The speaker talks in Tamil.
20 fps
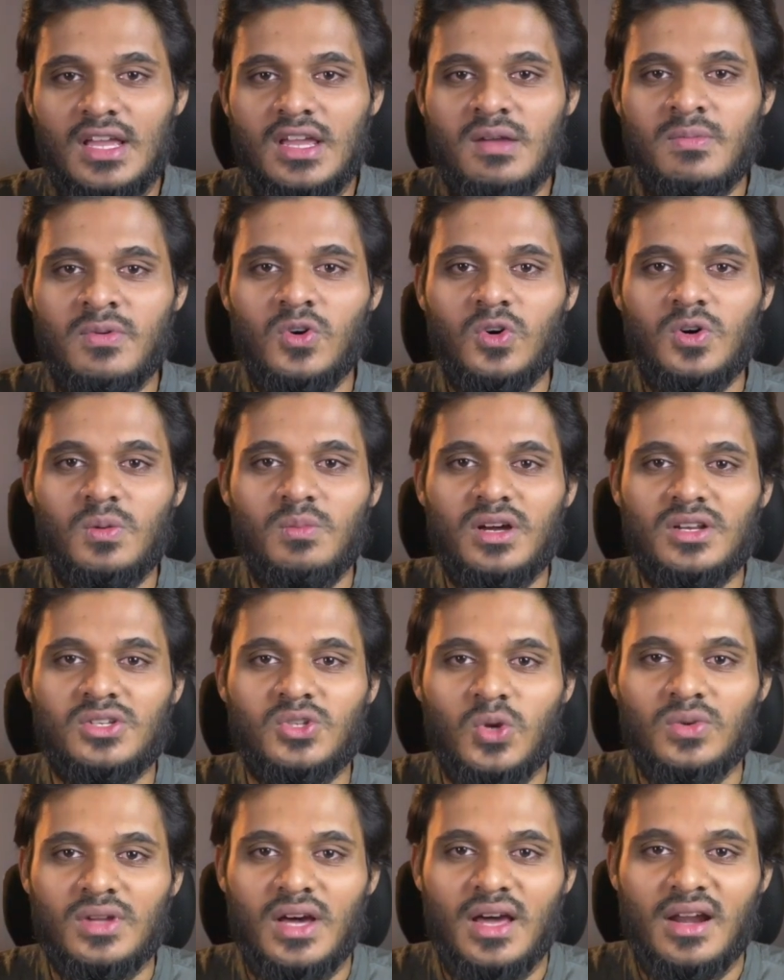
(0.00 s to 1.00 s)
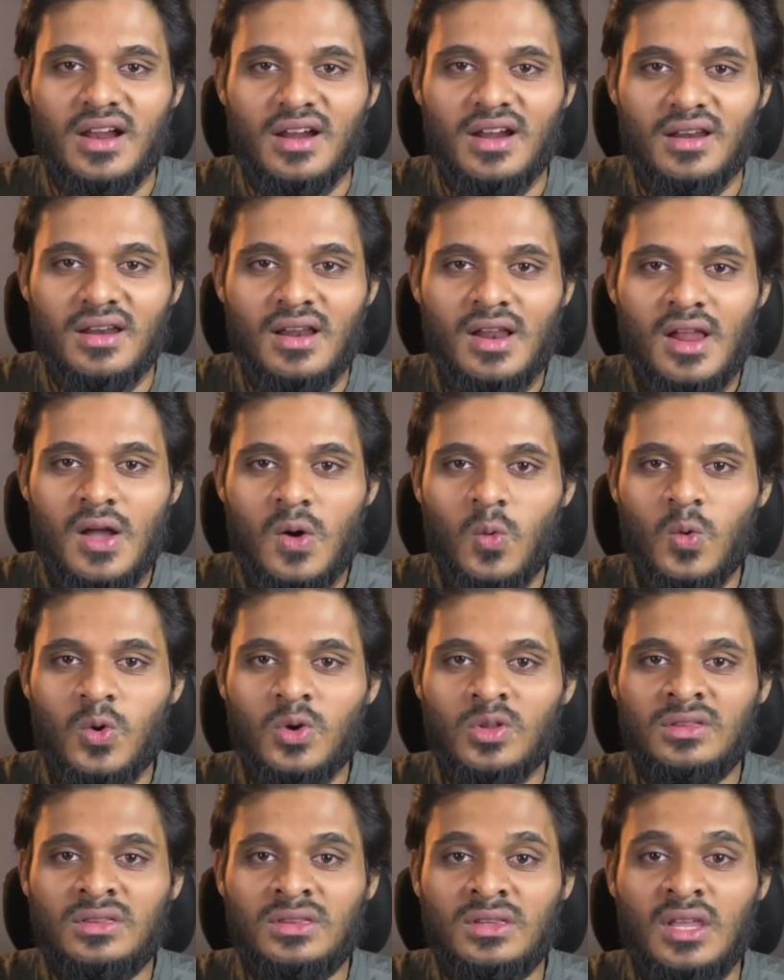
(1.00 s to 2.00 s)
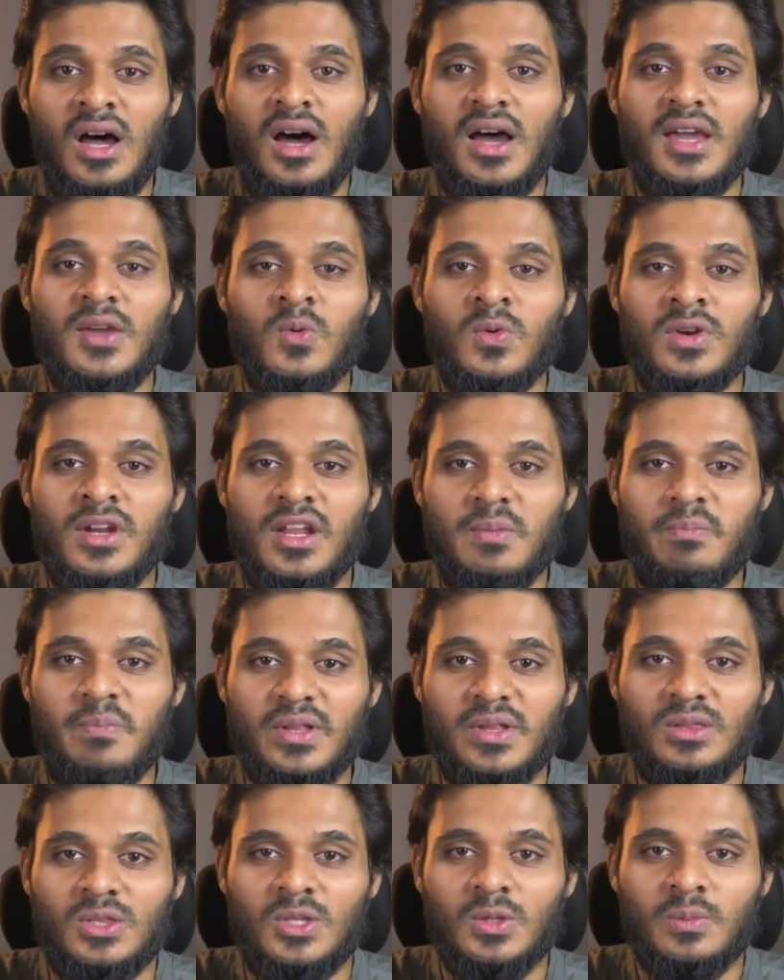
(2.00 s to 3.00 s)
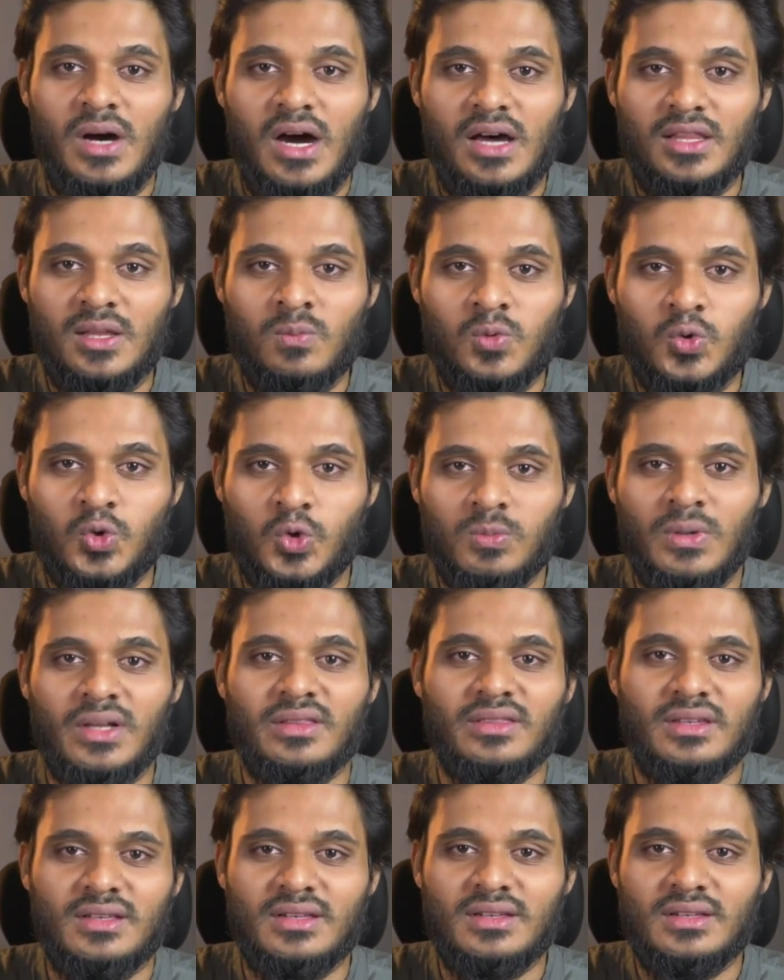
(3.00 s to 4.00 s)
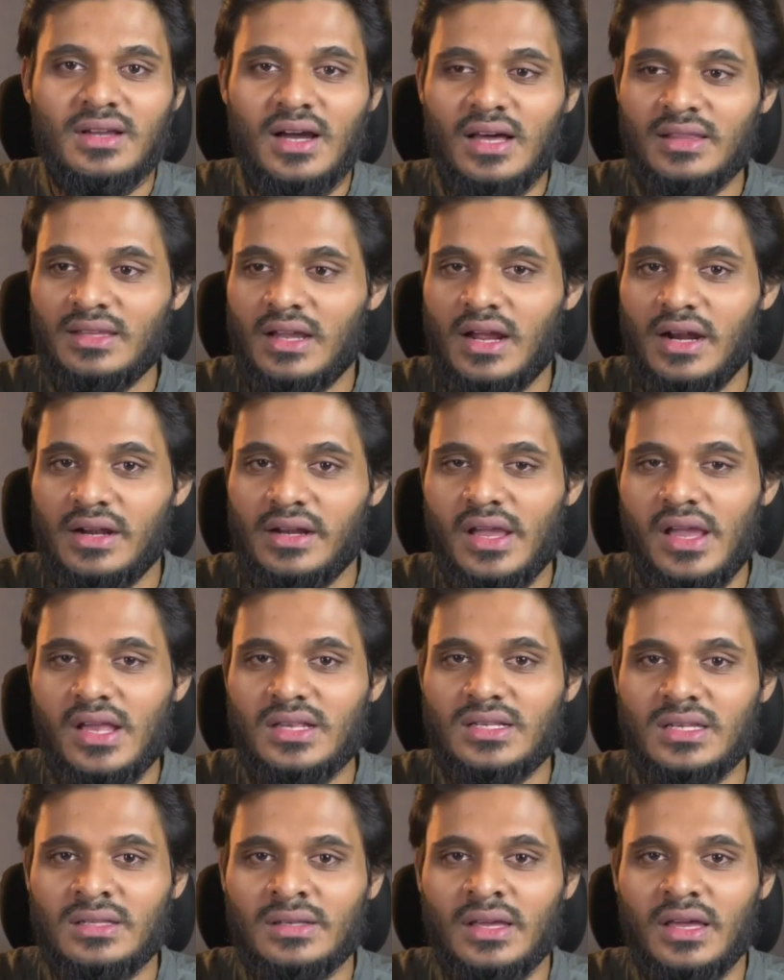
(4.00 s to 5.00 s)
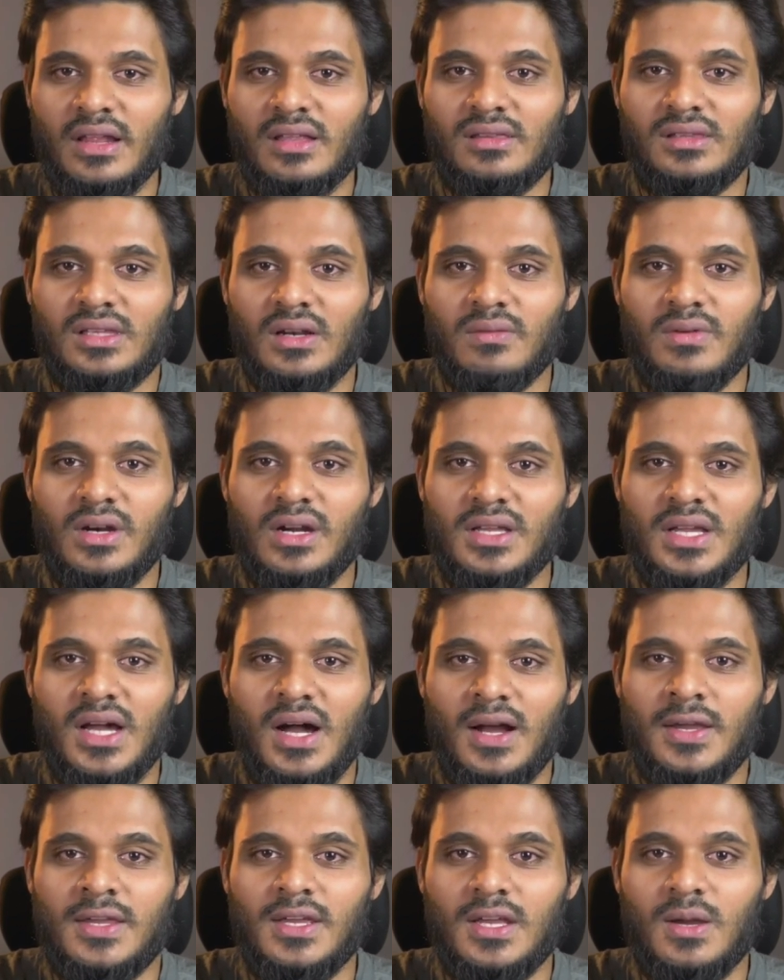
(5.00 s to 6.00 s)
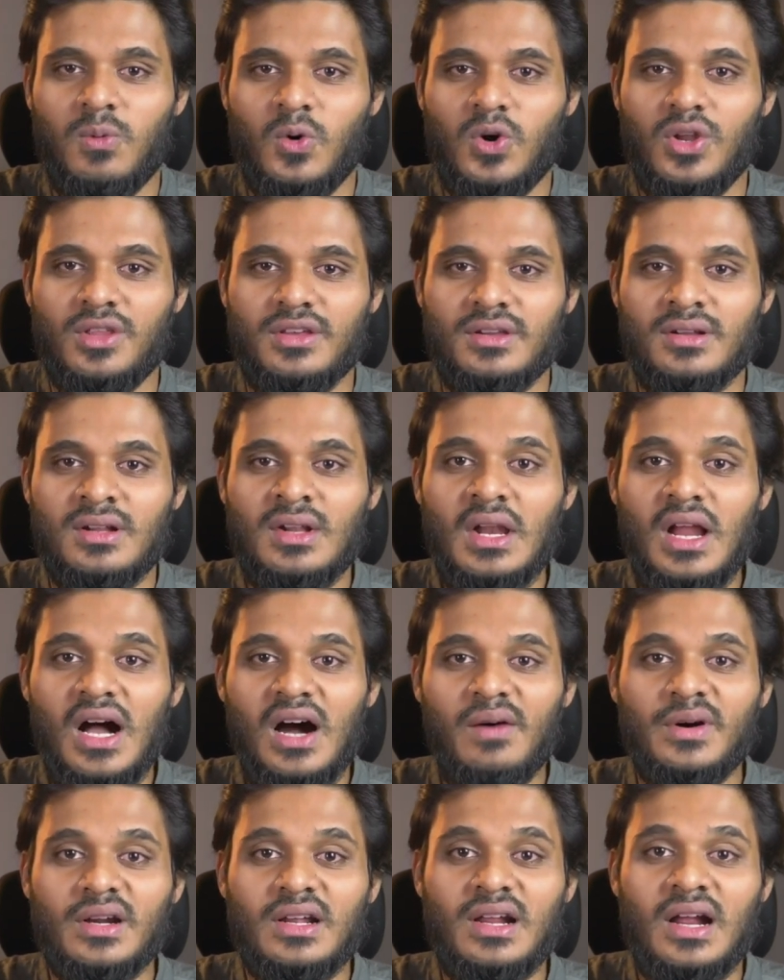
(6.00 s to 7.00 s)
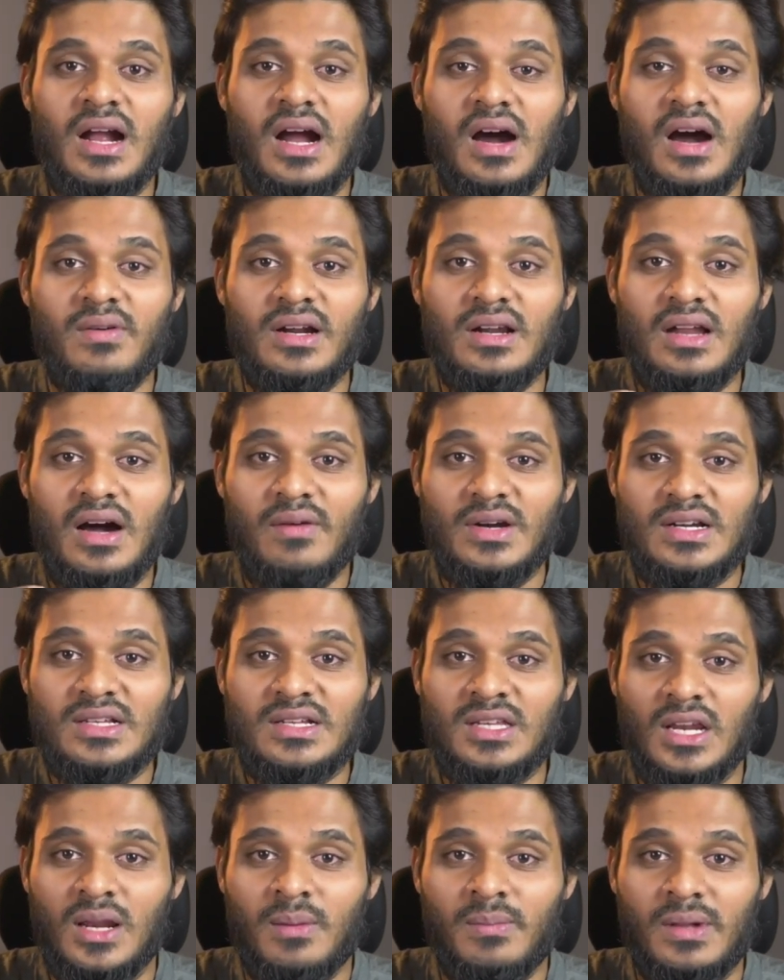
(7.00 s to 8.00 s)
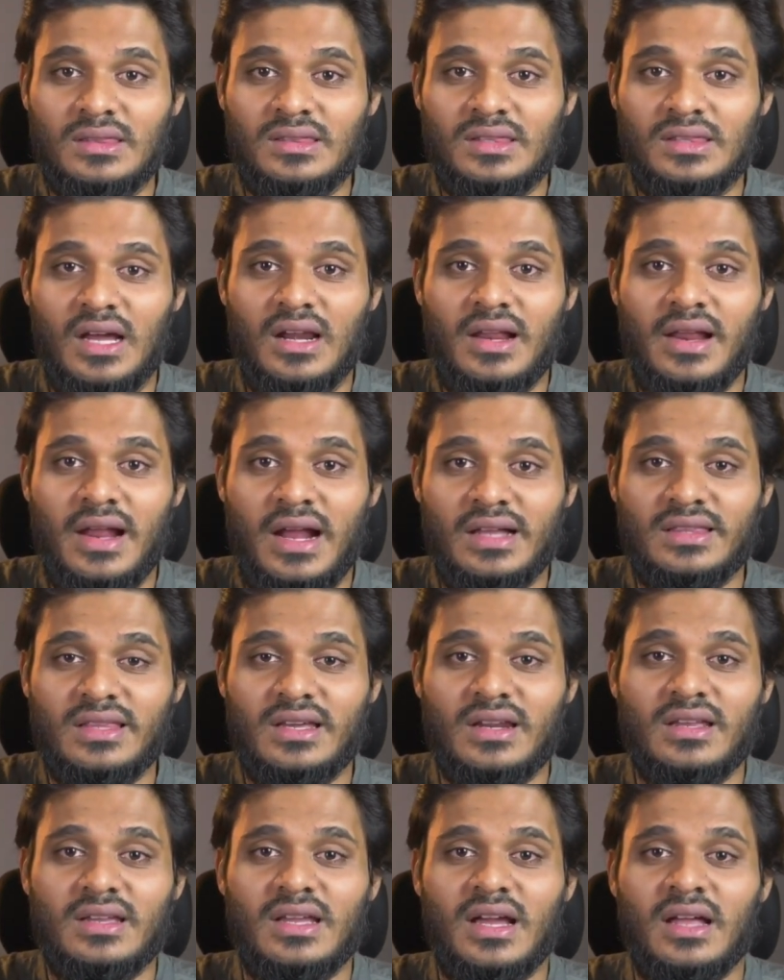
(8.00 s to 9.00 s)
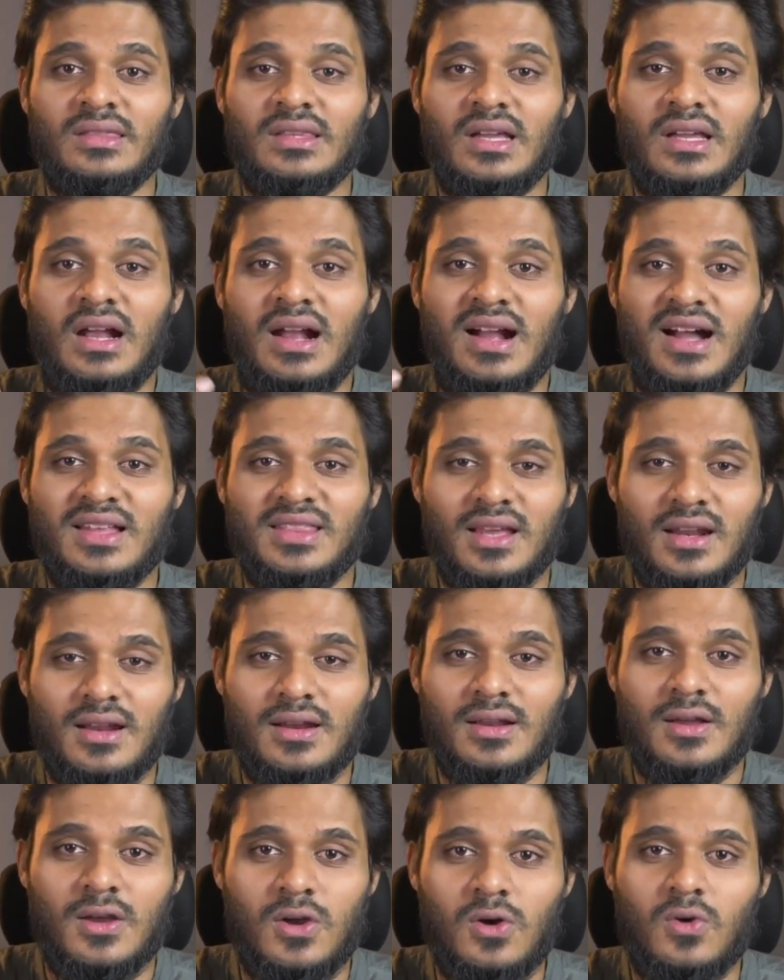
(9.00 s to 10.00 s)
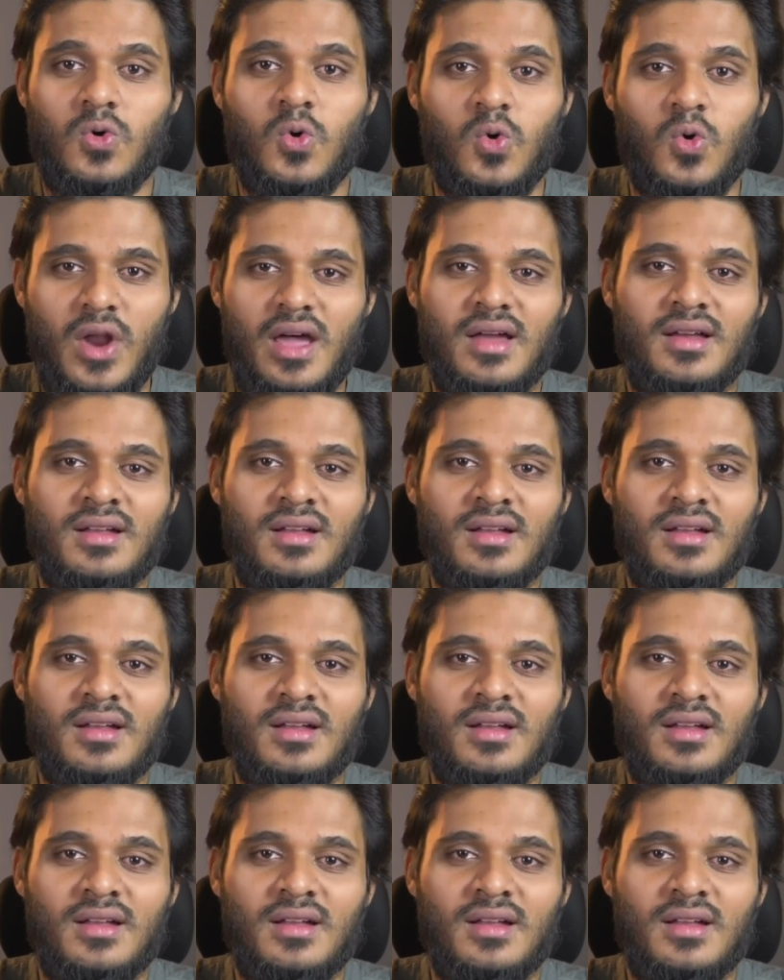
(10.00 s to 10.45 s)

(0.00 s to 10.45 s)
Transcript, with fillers: இப்னு உமர் சொன்னார்கள் உன் தாய் உன்னை பத்து மாதம் சுமந்து அந்த கடைசி நேரத்தில் வெளியாக்கிய பொழுது அவர் அவள் அவள் சிரமத்தால் கதறிய அந்த கதறலுக்கு கூட